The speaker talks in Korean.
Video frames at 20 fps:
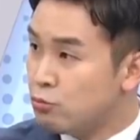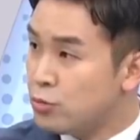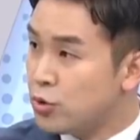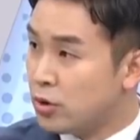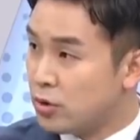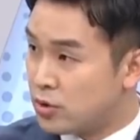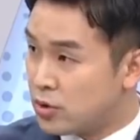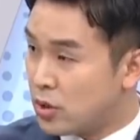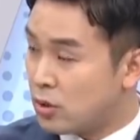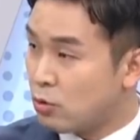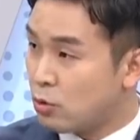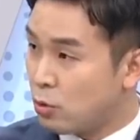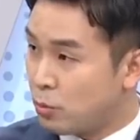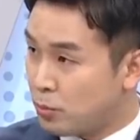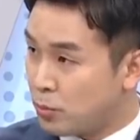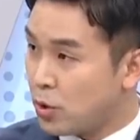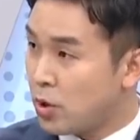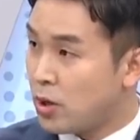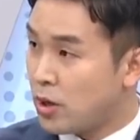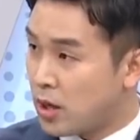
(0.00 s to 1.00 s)
운명체로
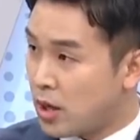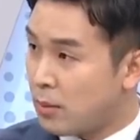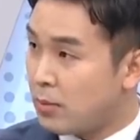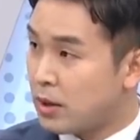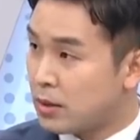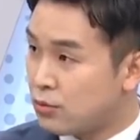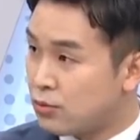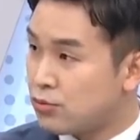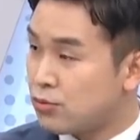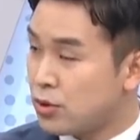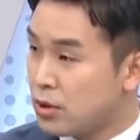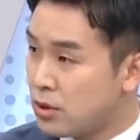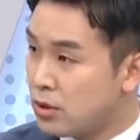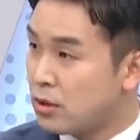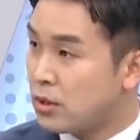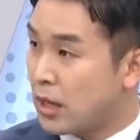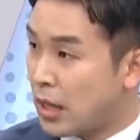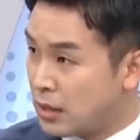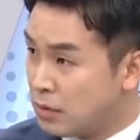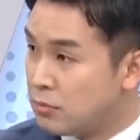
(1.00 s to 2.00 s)
평가받을 수 있는
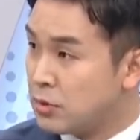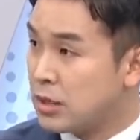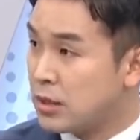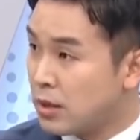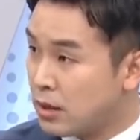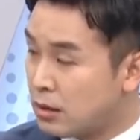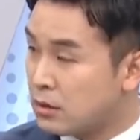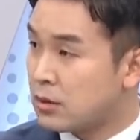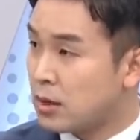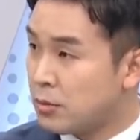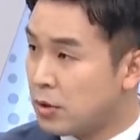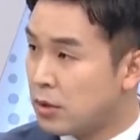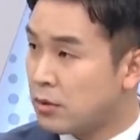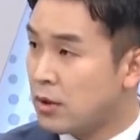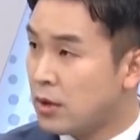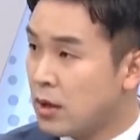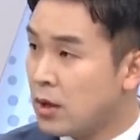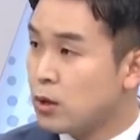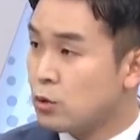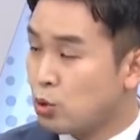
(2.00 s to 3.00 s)
건 아닙니까? 그렇다면 네,
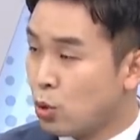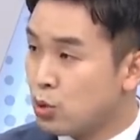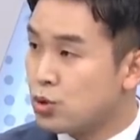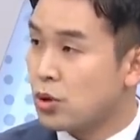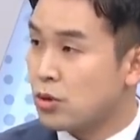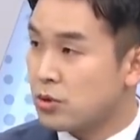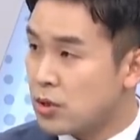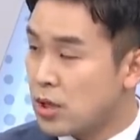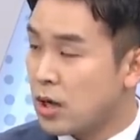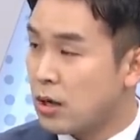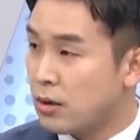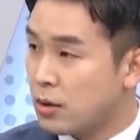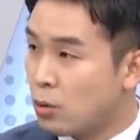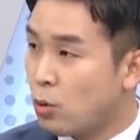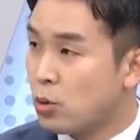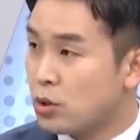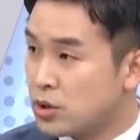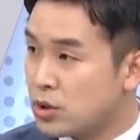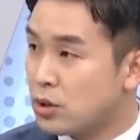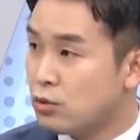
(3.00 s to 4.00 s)
네. 조전 장관의
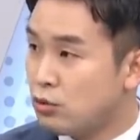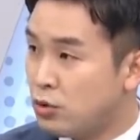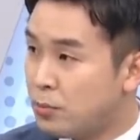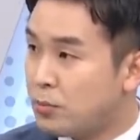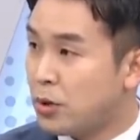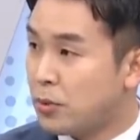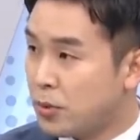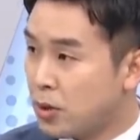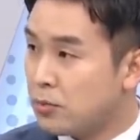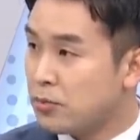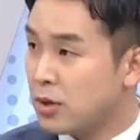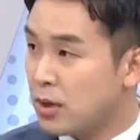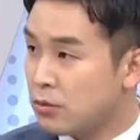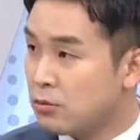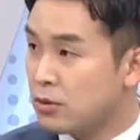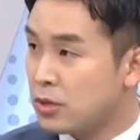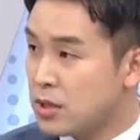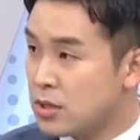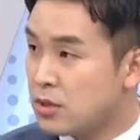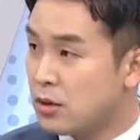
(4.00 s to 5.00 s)
공직자 윤리법
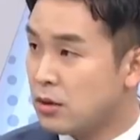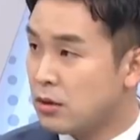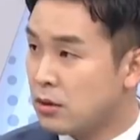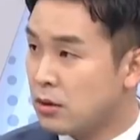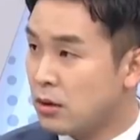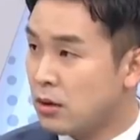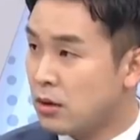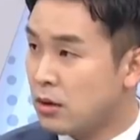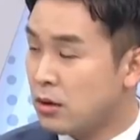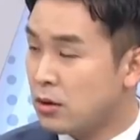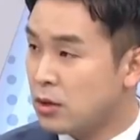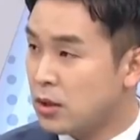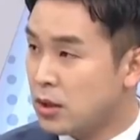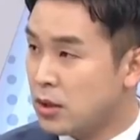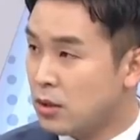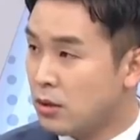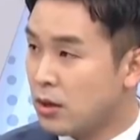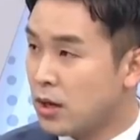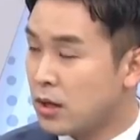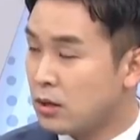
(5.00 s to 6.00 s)
혐의에도 인정 어,
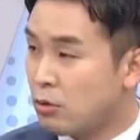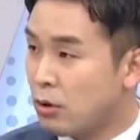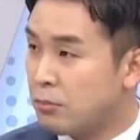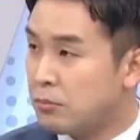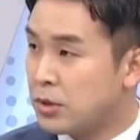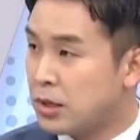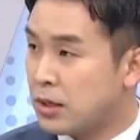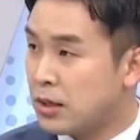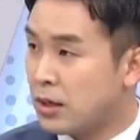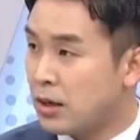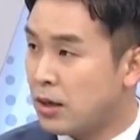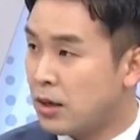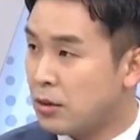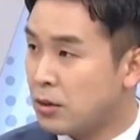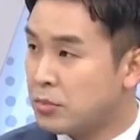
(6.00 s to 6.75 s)
영향이 됩니까?